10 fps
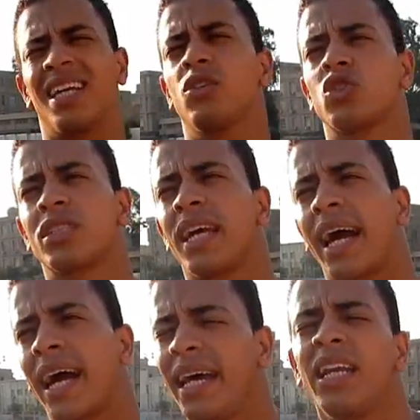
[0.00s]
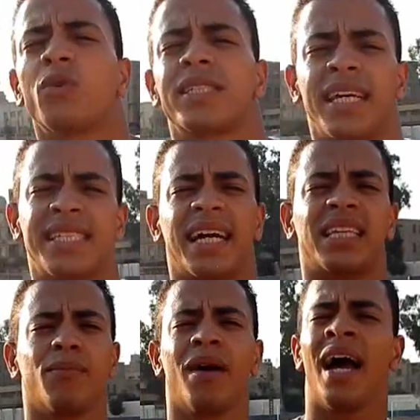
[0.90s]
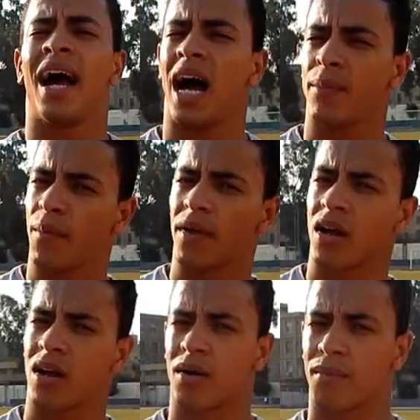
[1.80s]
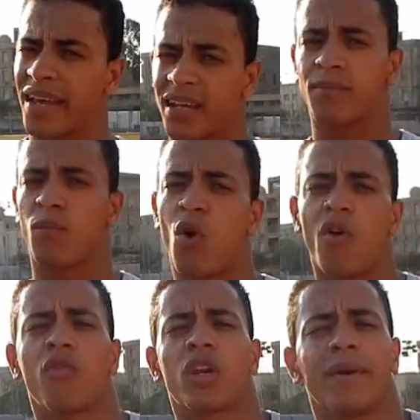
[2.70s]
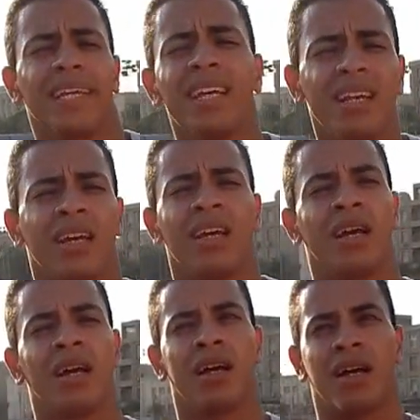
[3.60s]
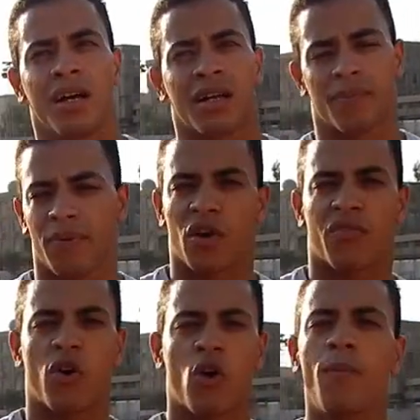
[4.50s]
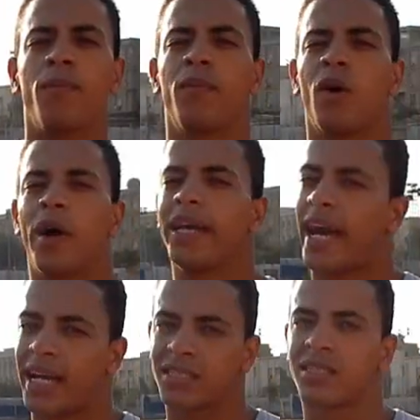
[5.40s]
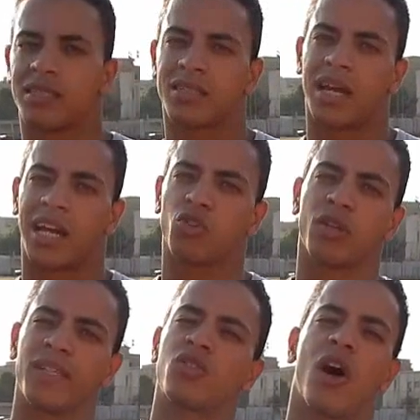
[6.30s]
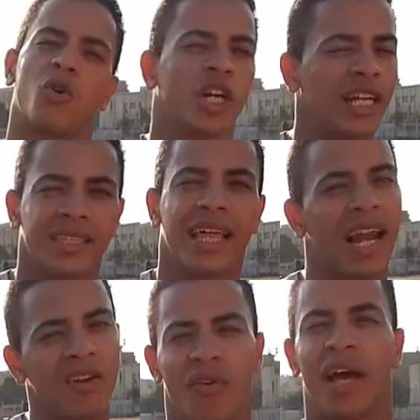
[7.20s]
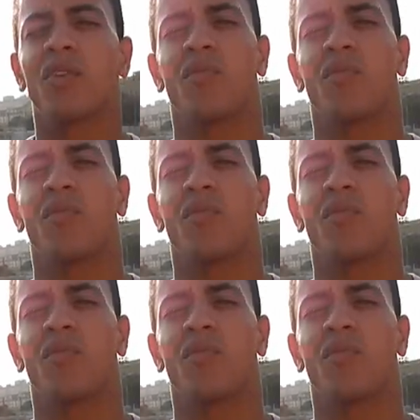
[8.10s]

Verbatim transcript: العضلي وازاي اعالج وازاي استخدم اهم مرهمين موف وريبريل ربنا يوفقكم واي حد عنده تمزق او شد الف